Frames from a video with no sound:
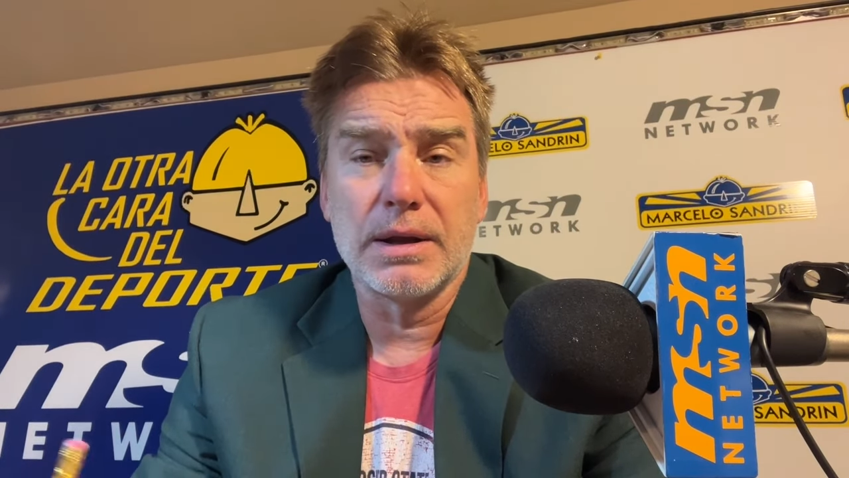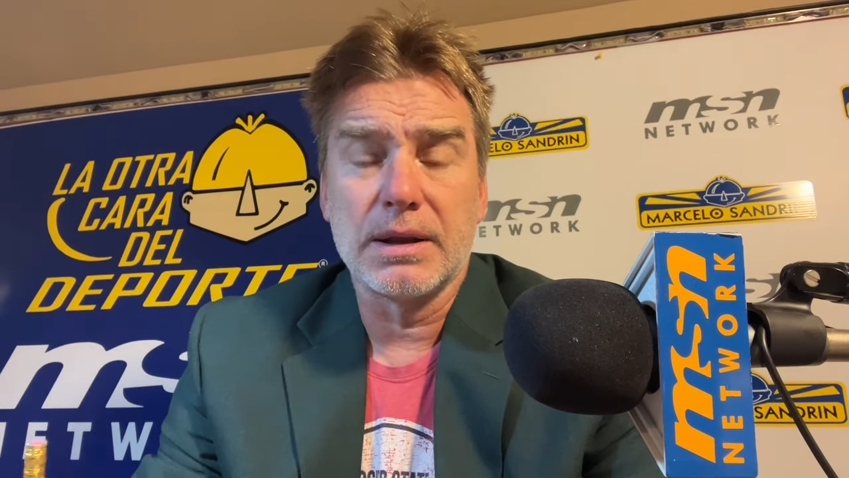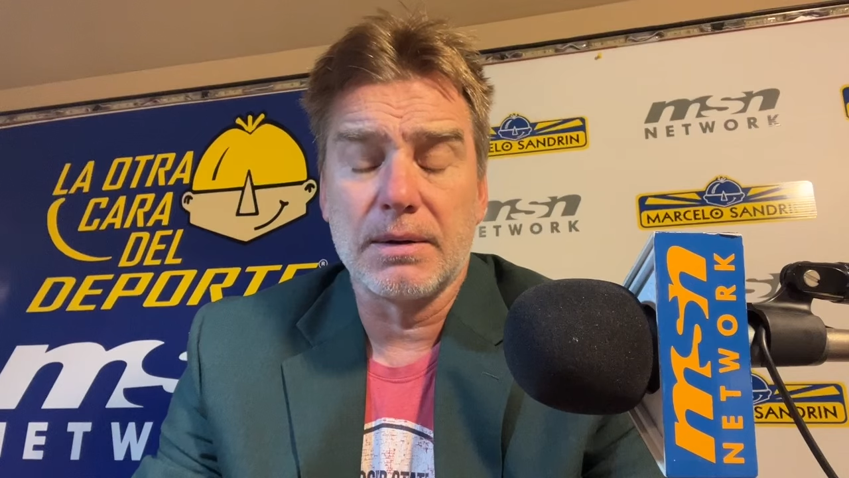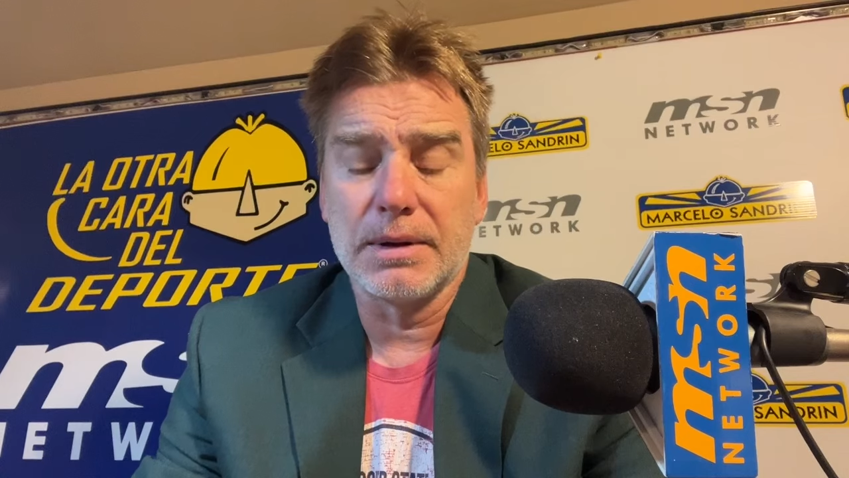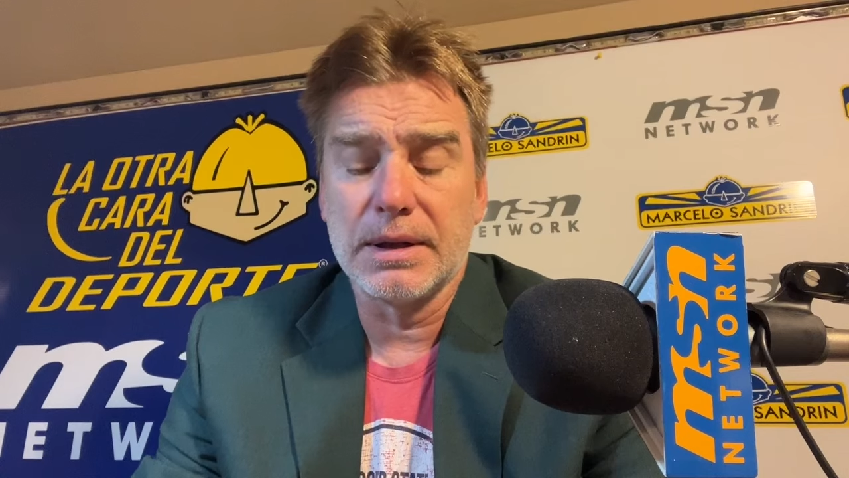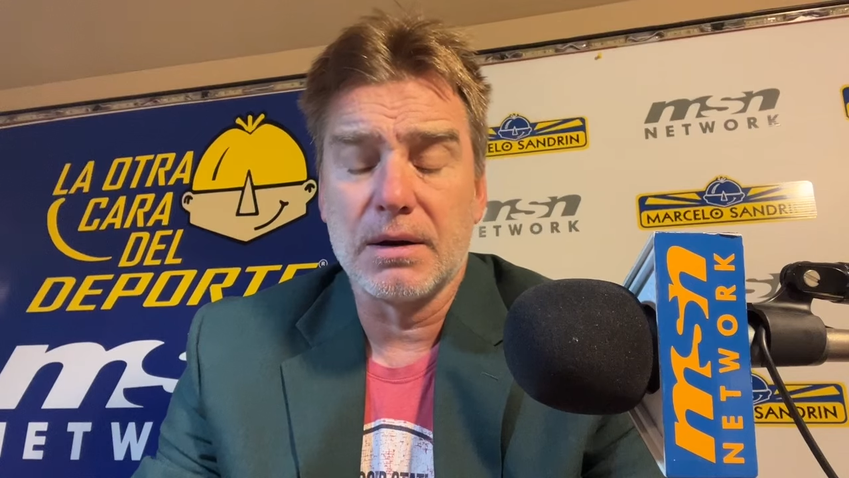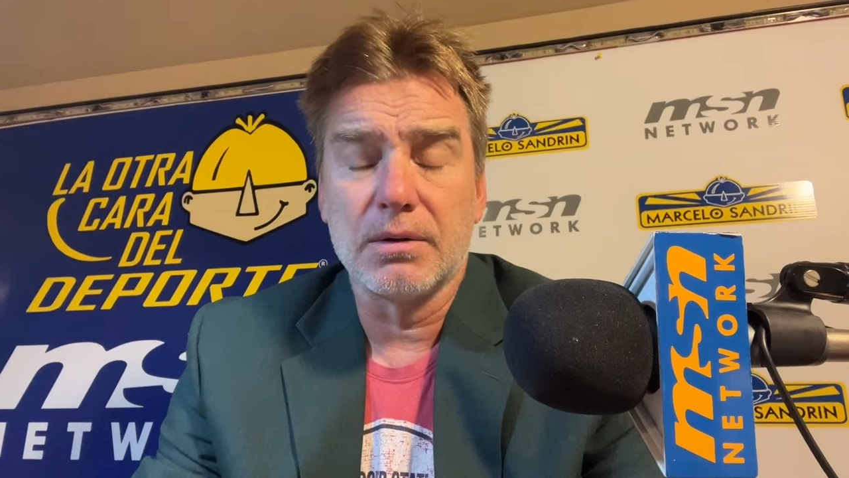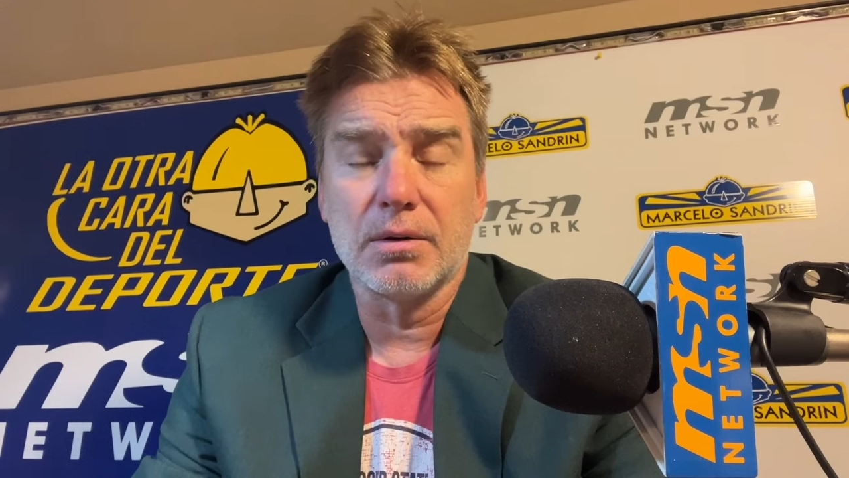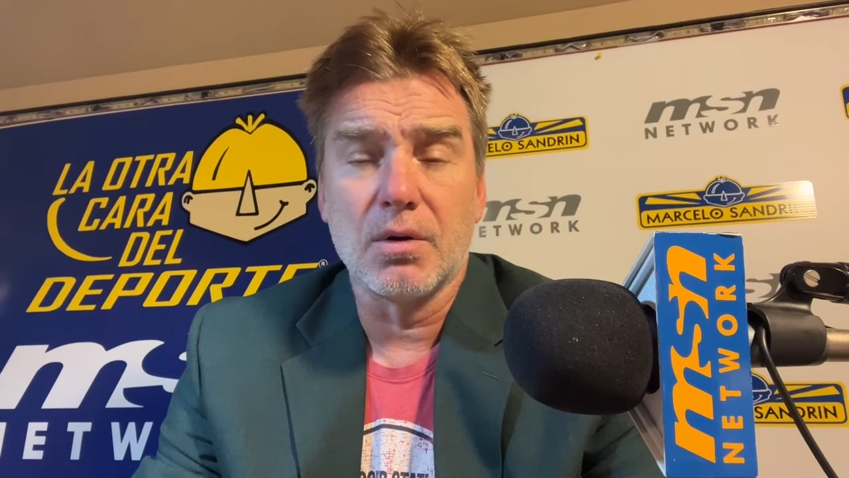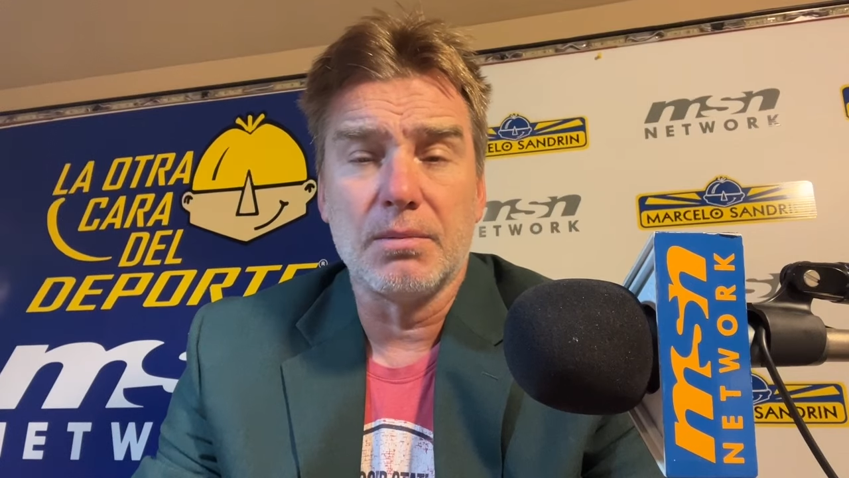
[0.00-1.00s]
Esta vez
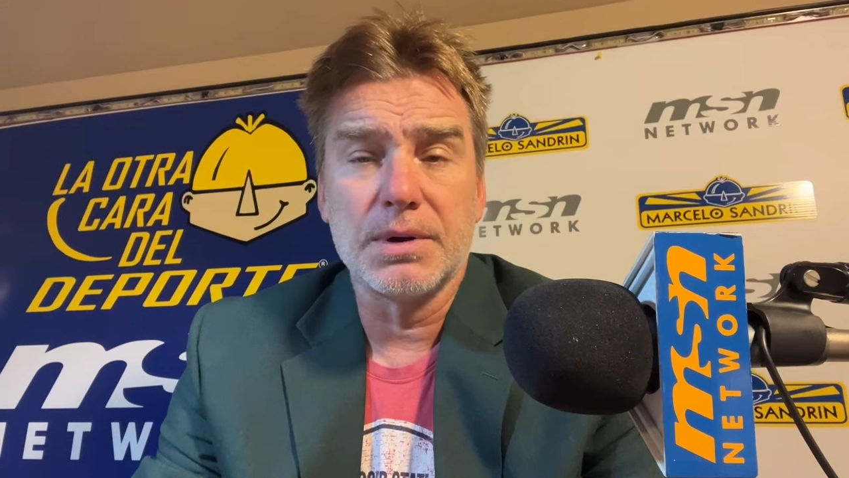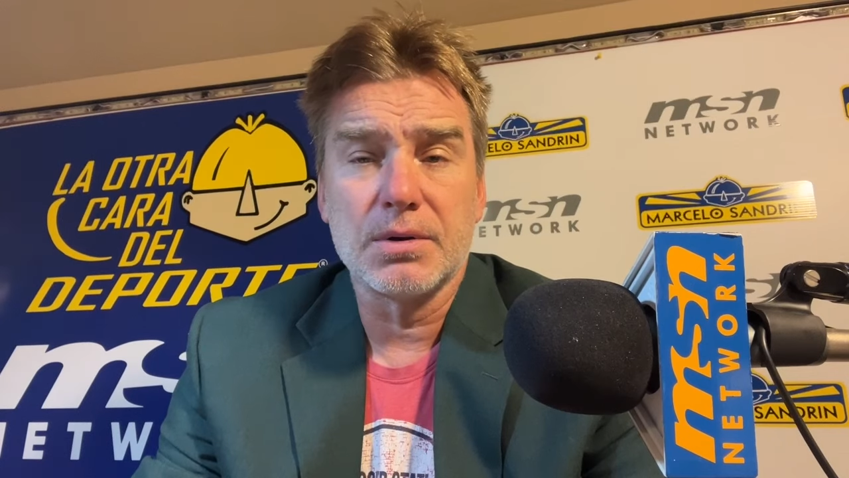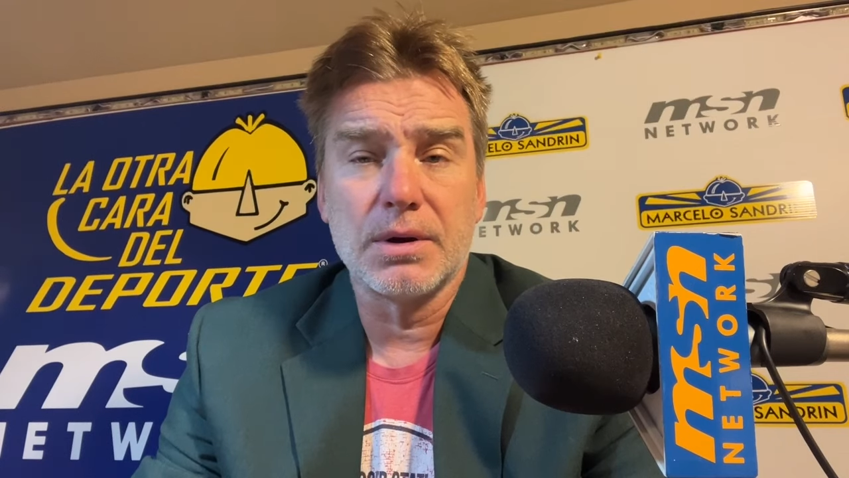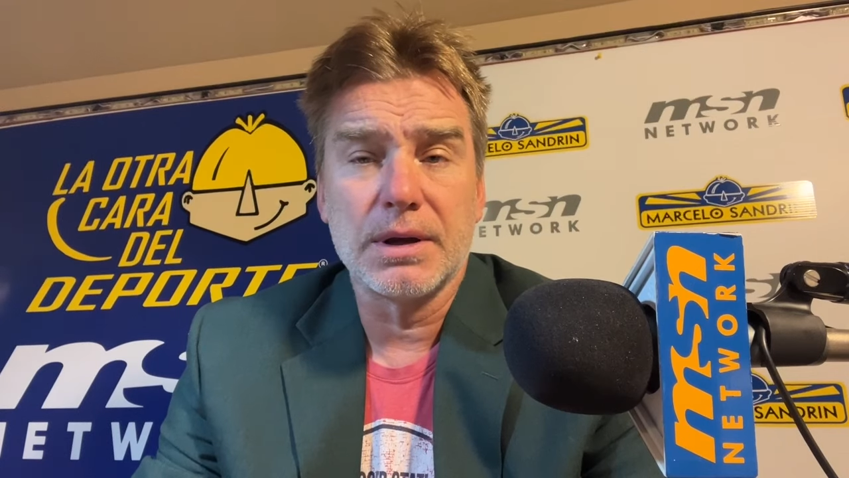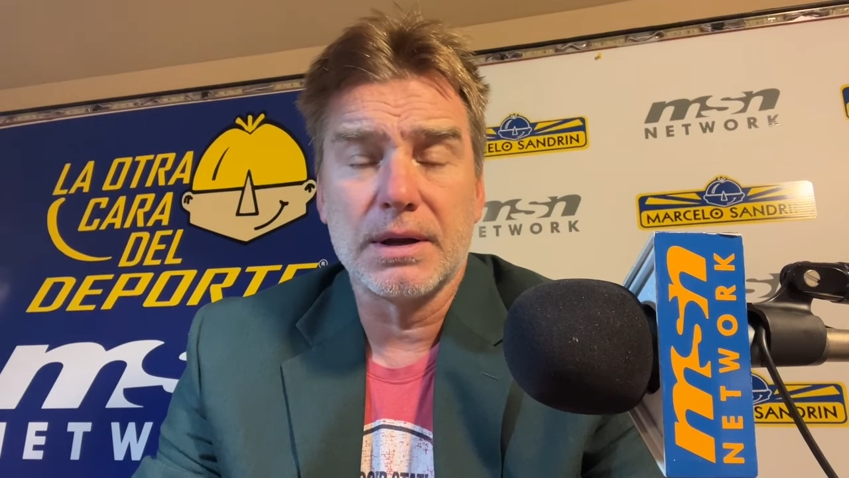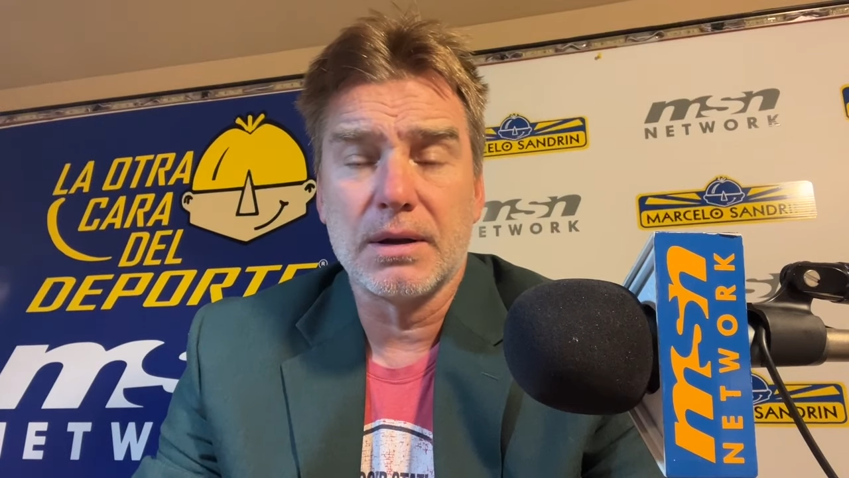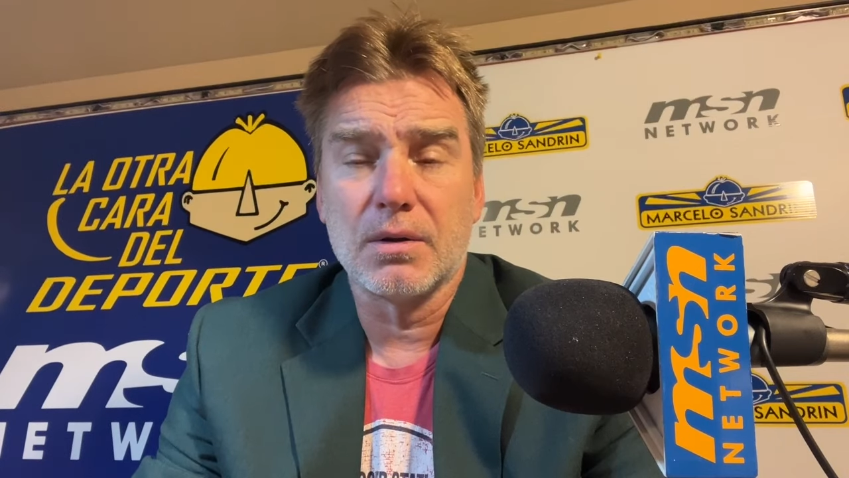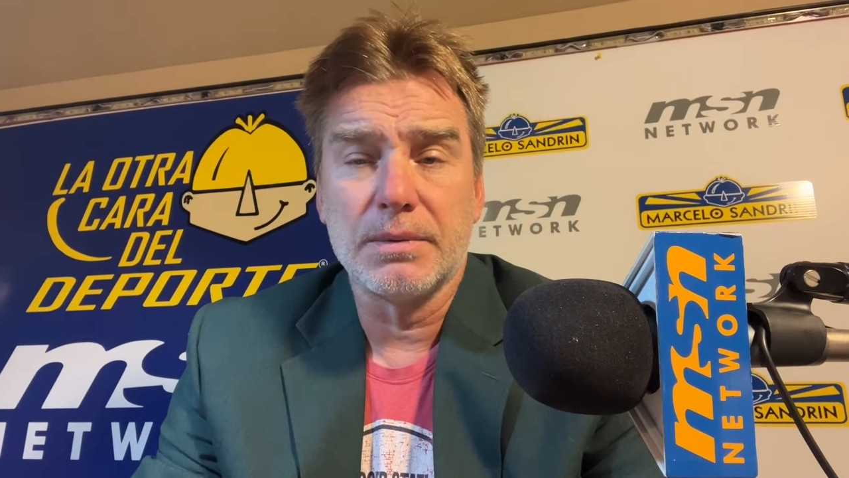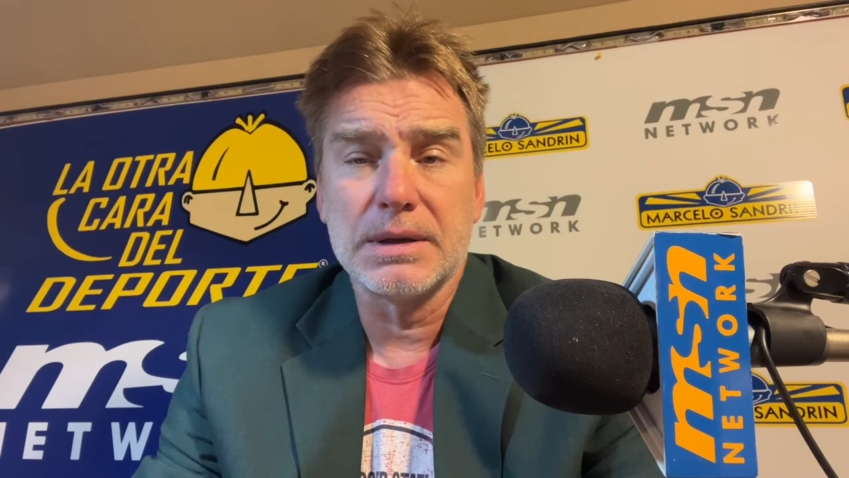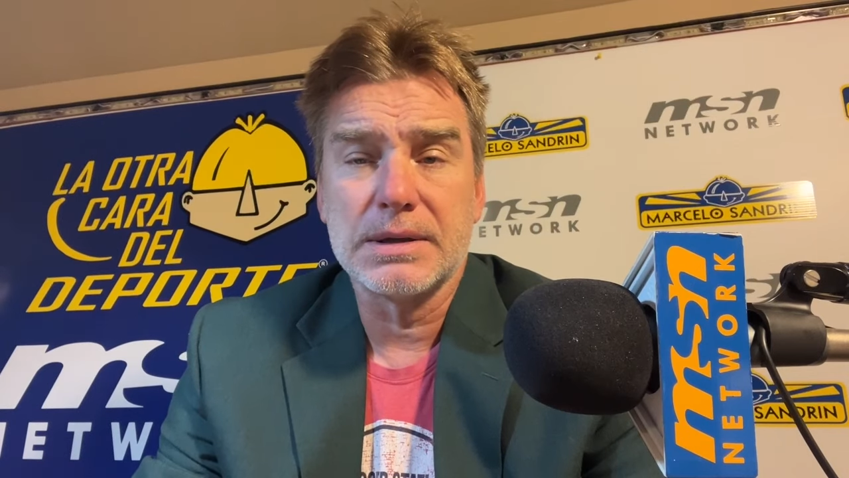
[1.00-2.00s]
tiraron
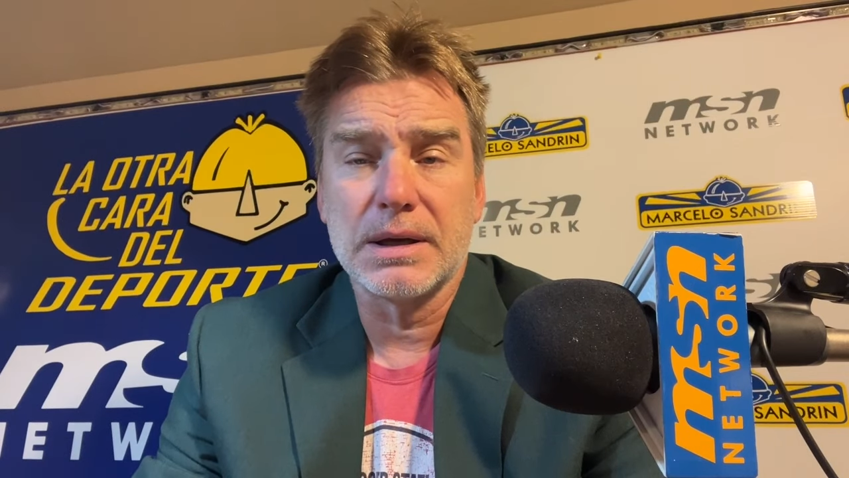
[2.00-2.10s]
2.500.000